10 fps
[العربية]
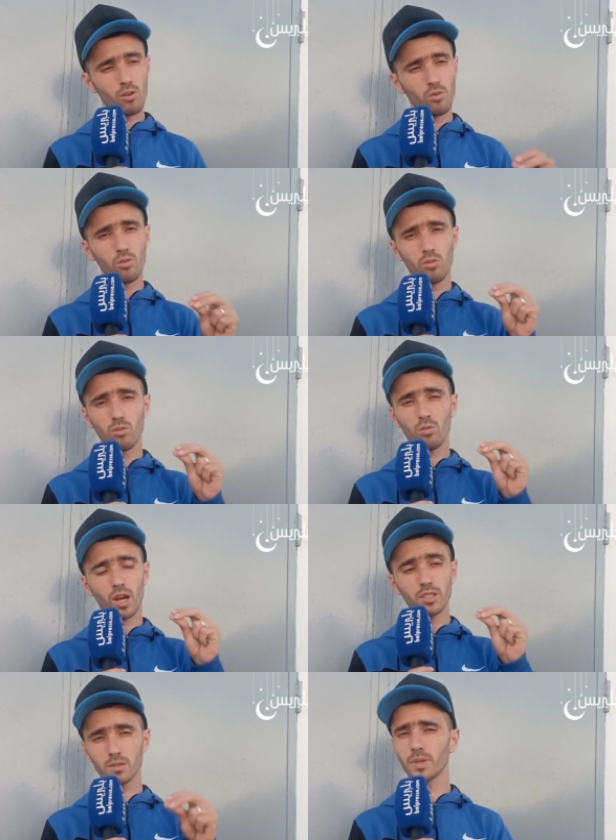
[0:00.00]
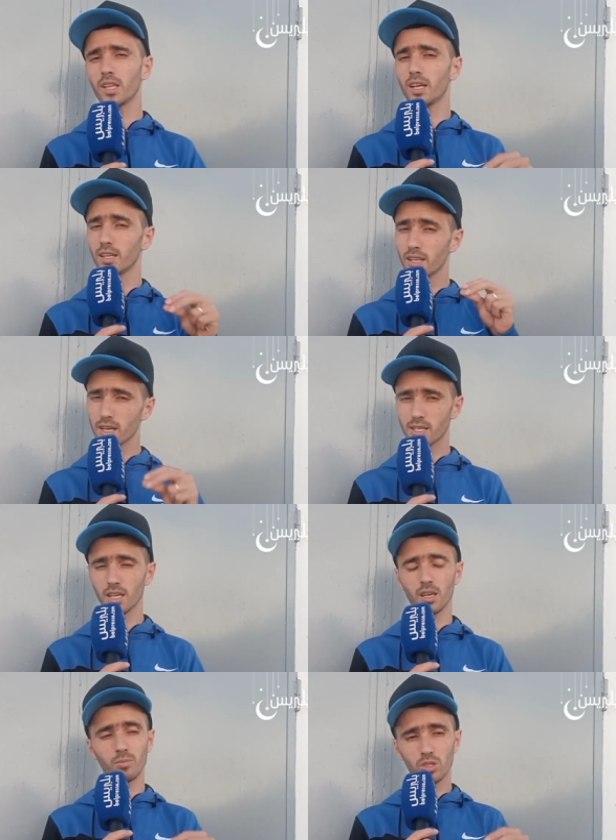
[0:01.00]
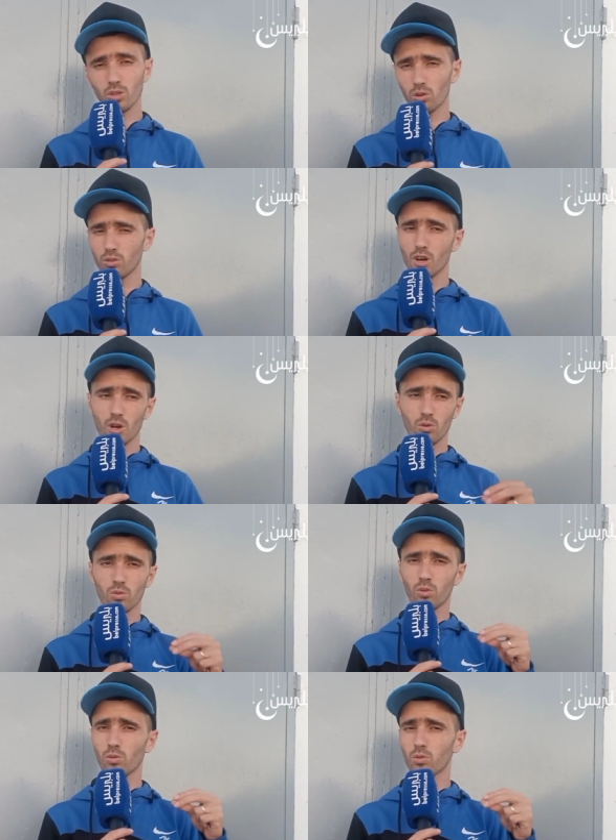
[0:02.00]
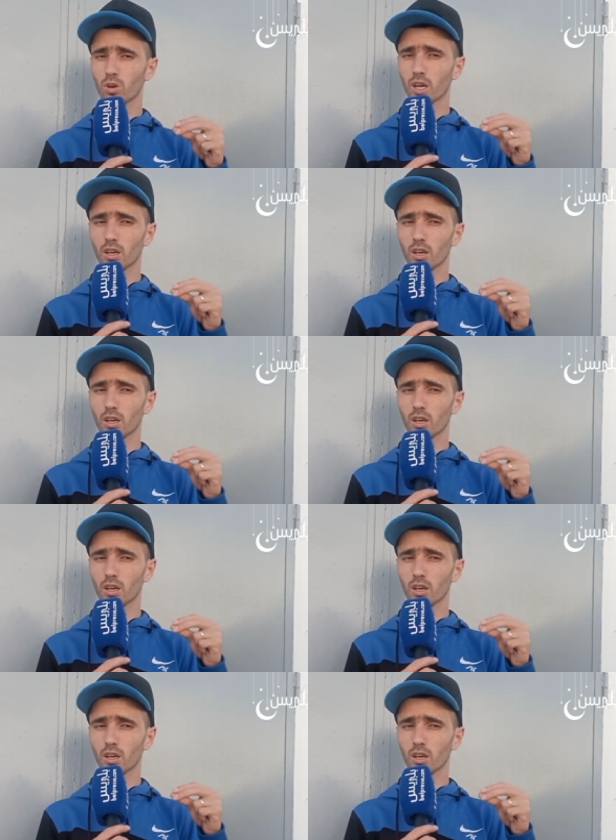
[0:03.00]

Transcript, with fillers: وكنتمنى الناس اللي كيبدروا و